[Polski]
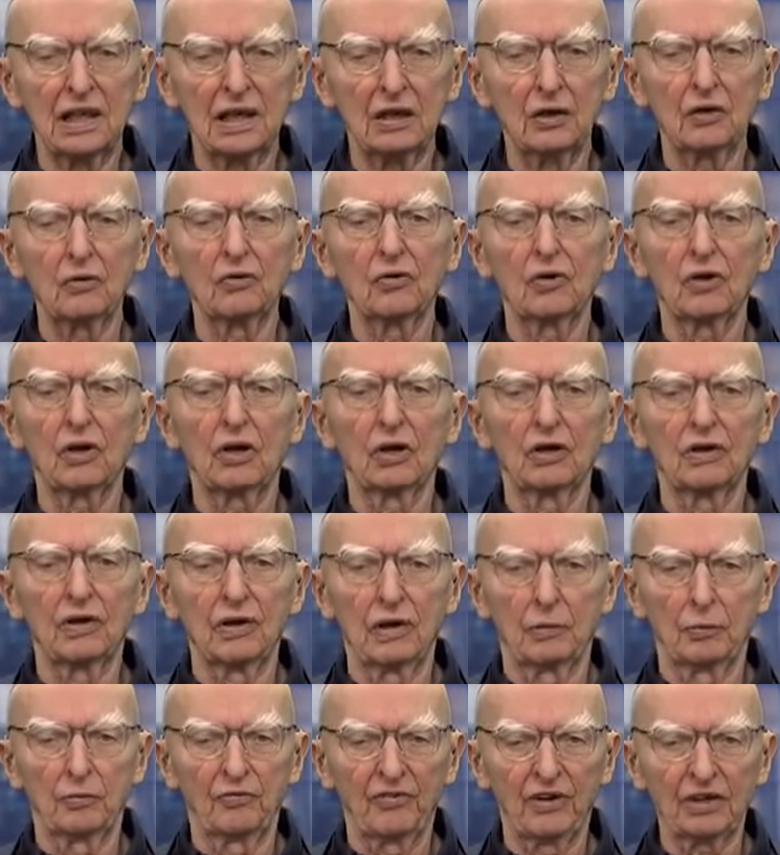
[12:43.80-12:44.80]
i dla
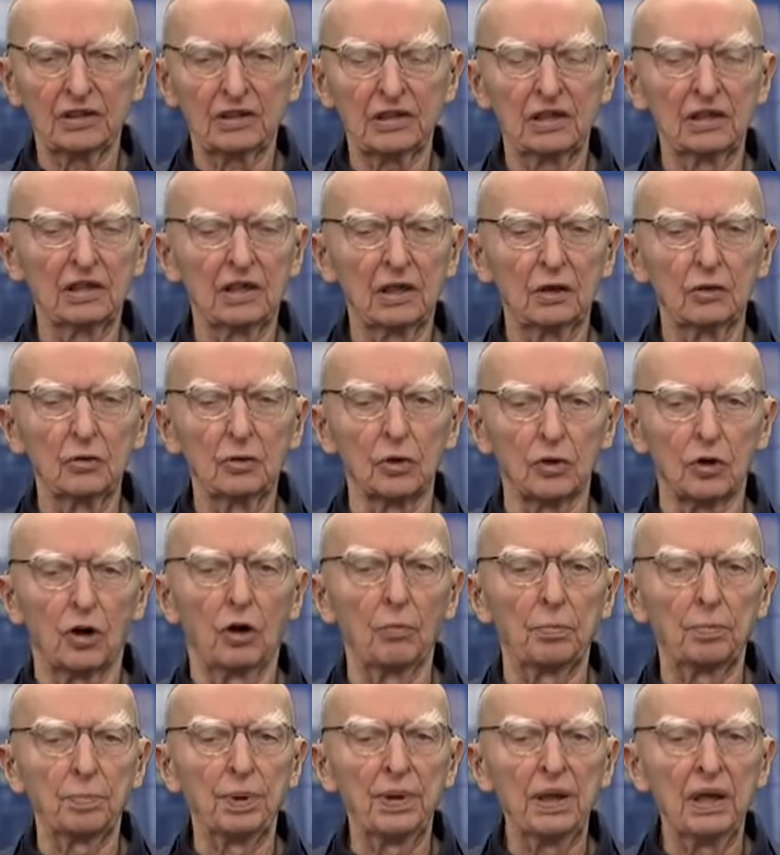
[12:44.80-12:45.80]
obywateli
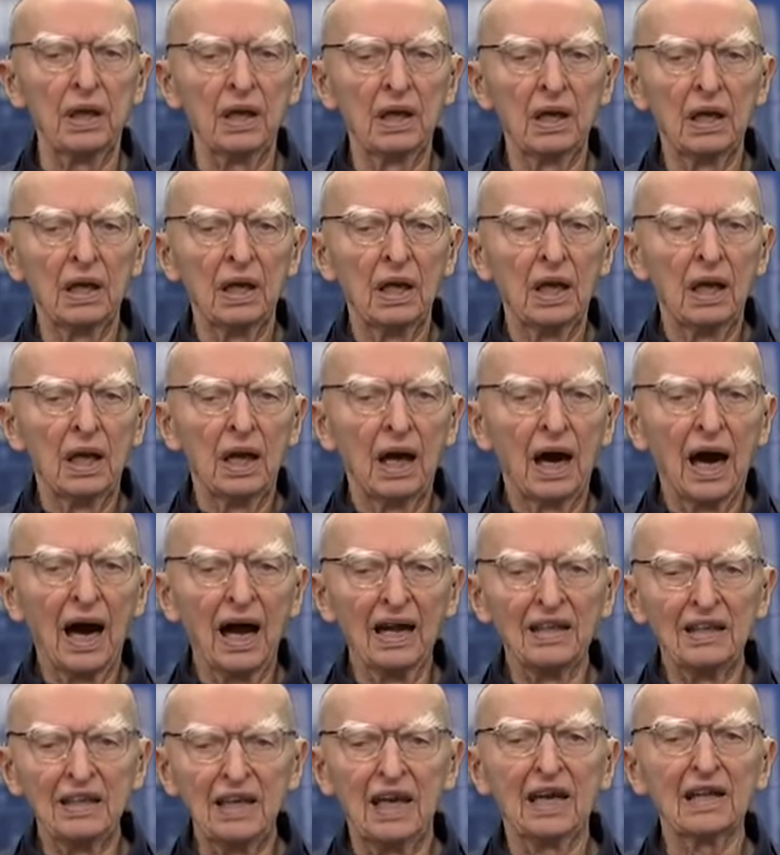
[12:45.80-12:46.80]
Europy,
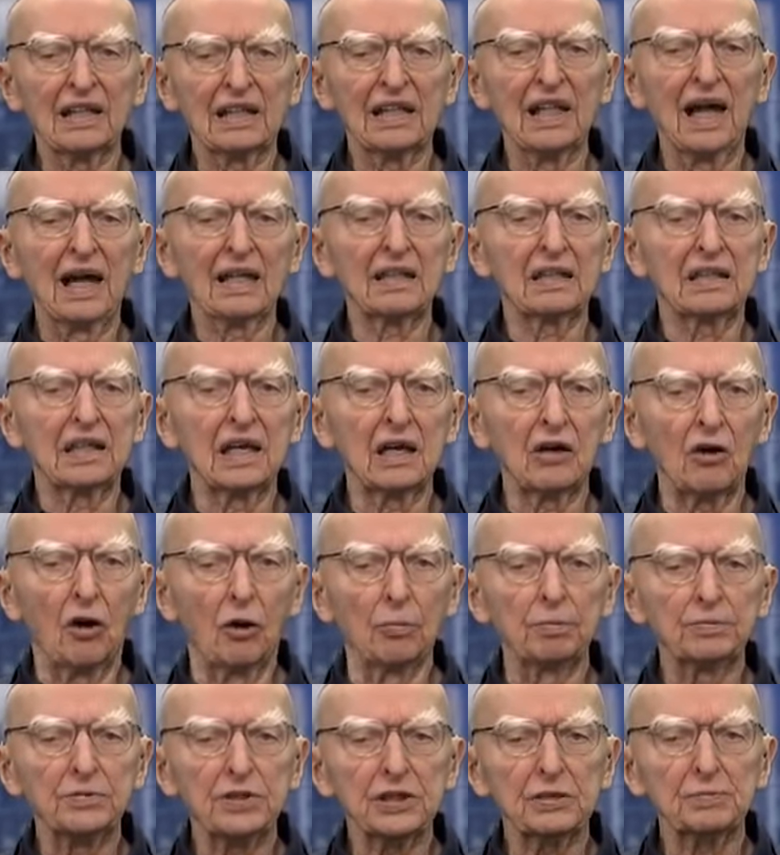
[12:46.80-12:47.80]
a nie dla tych
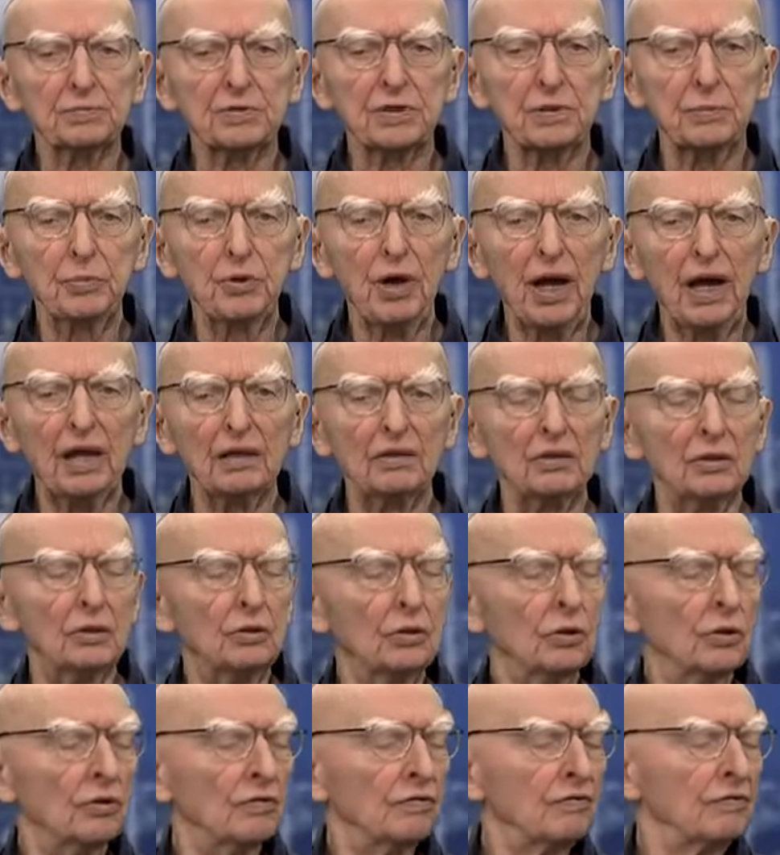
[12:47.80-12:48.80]
obcych
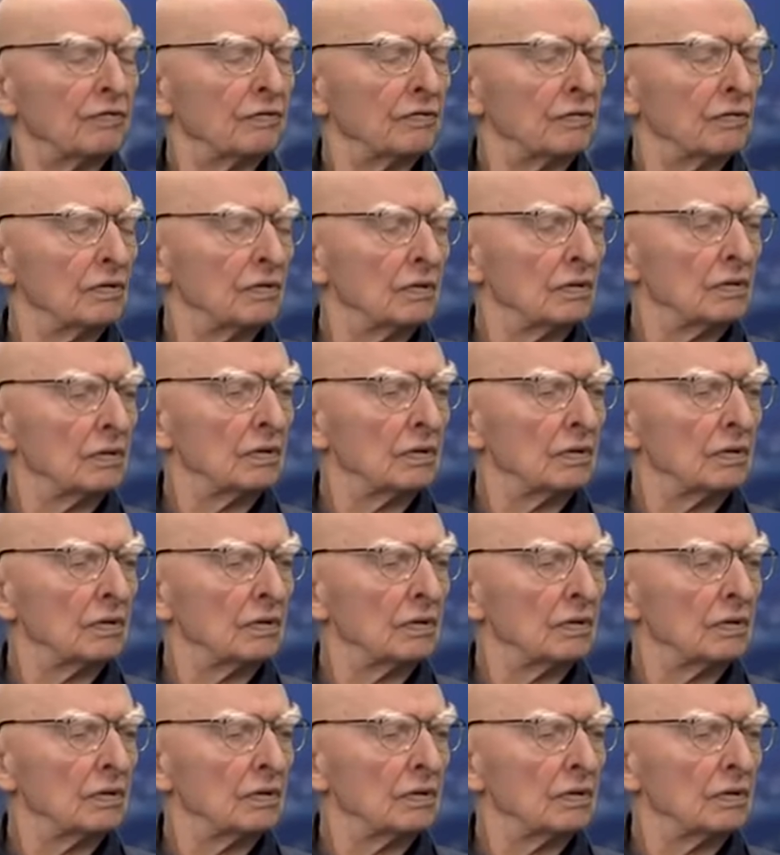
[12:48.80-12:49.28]
przybłędów.